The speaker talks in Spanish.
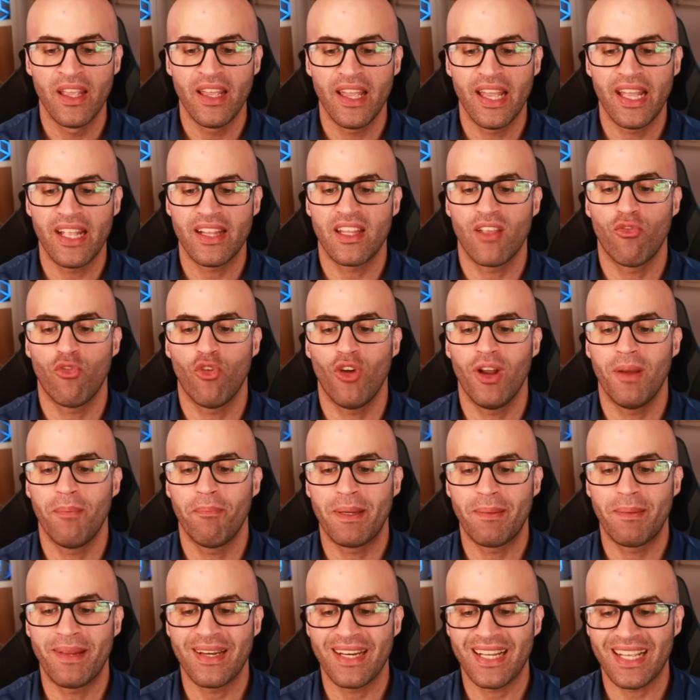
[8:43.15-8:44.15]
Este fue el
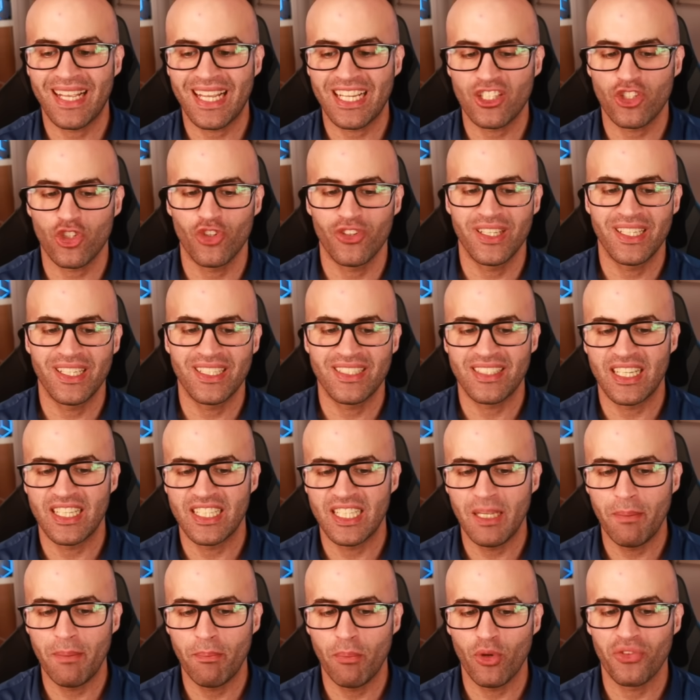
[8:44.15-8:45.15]
primer caso de este
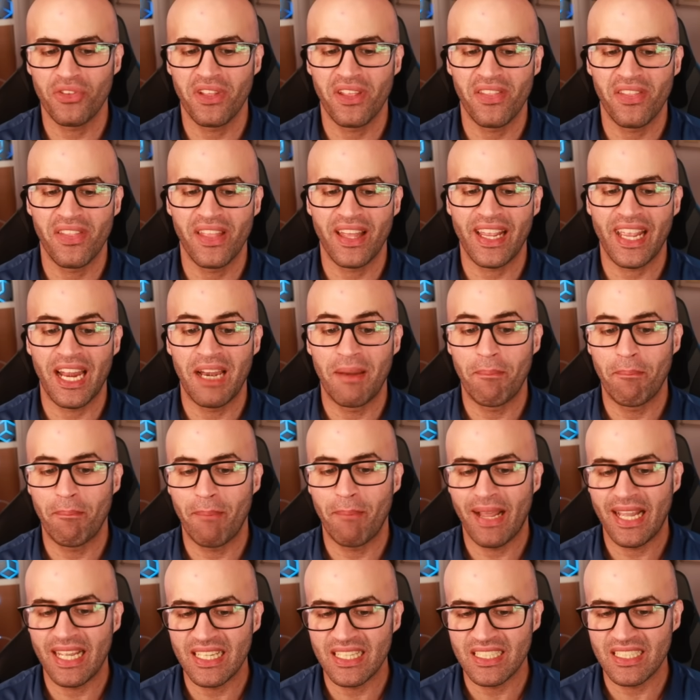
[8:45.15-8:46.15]
tipo desde que el
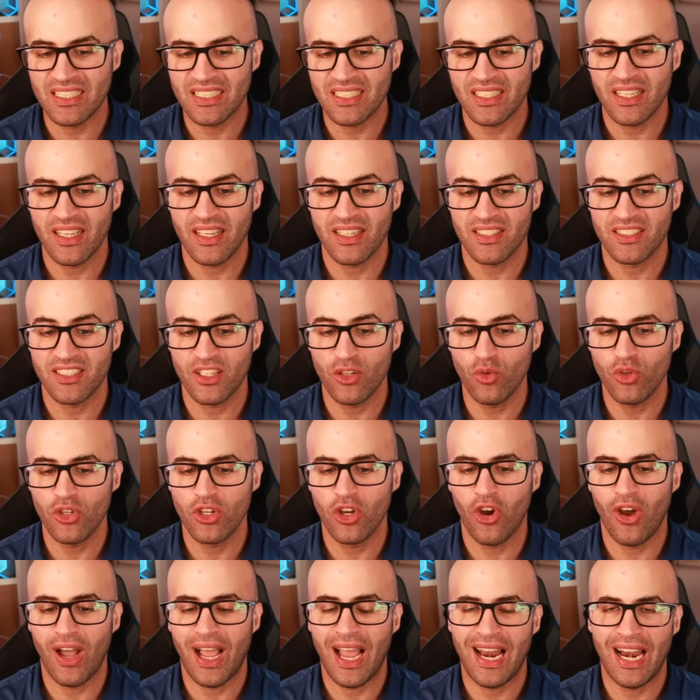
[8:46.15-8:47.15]
país se
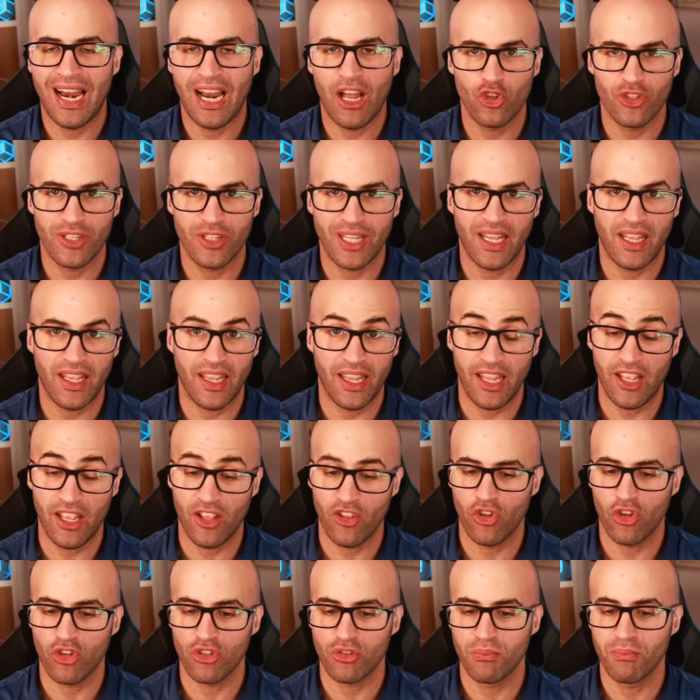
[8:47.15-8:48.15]
unió a la OTAN
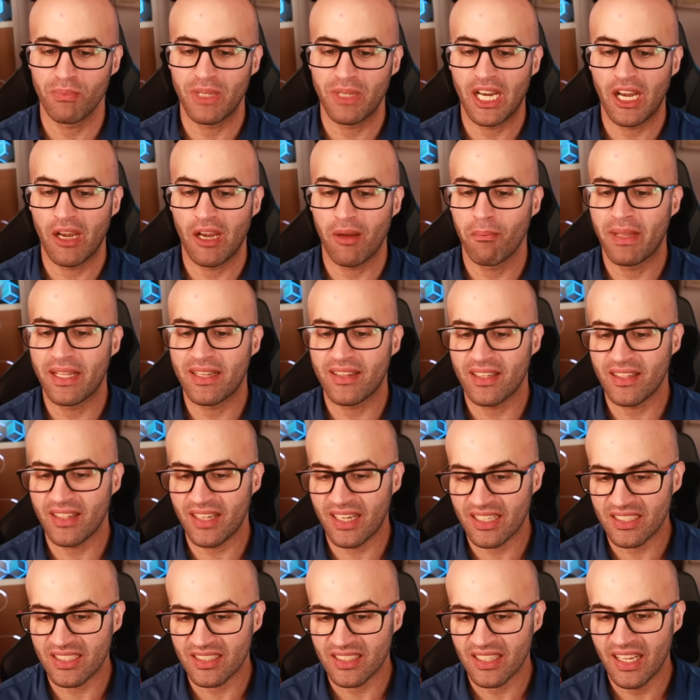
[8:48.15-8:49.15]
en
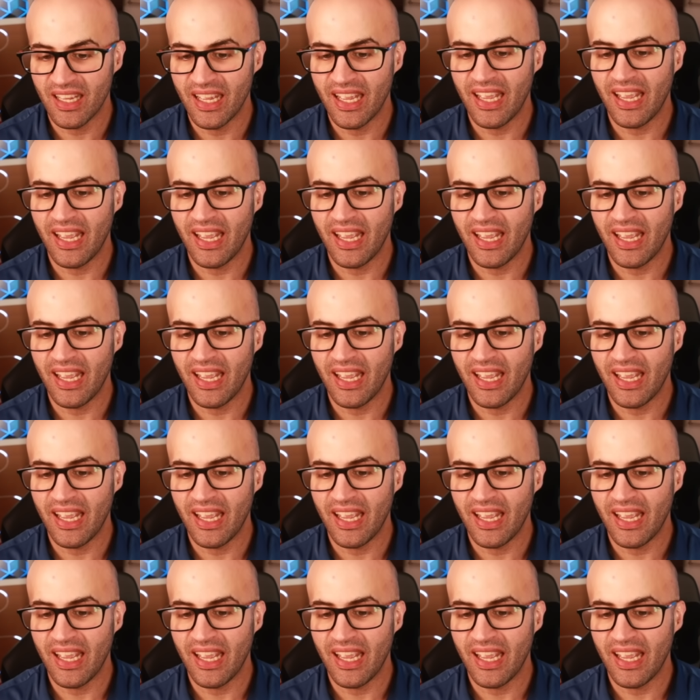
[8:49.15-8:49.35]
2023.